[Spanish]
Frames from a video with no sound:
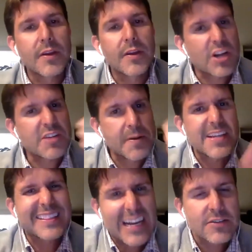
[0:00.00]
fue una
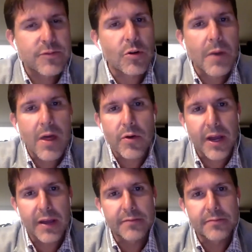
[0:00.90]
experiencia
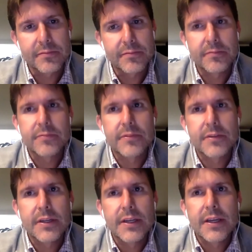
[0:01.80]
transformadora.
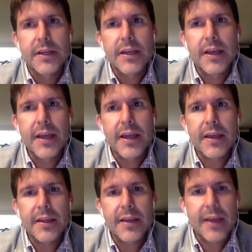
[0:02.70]
Eh,